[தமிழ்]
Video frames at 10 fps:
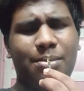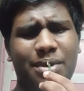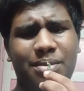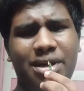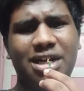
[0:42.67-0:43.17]

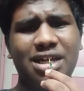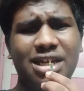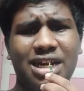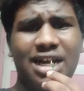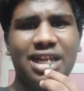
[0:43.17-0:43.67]
அப்புறமேட்டு
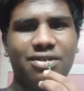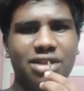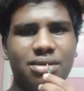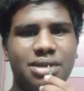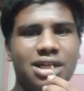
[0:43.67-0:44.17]
நாளைக்கு
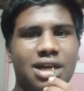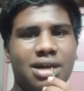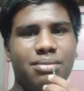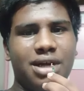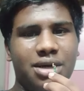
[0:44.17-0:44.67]
வந்து பார்த்திங்கன்னா
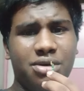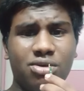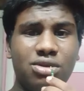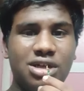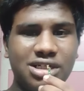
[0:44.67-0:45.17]
நம்ம
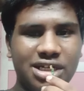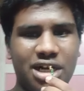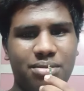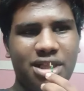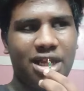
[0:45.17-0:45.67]
ட்ரூத்தில்
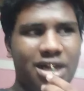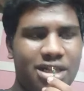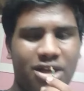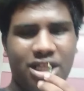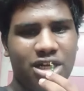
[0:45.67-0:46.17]
வச்சுருக்கான் பார்த்தீங்களா
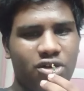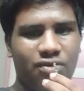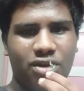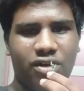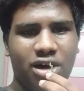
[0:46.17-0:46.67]
அதாவது
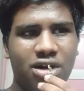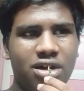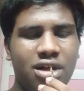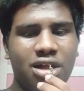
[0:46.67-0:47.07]
என்னோடய ஃப்ளோரான்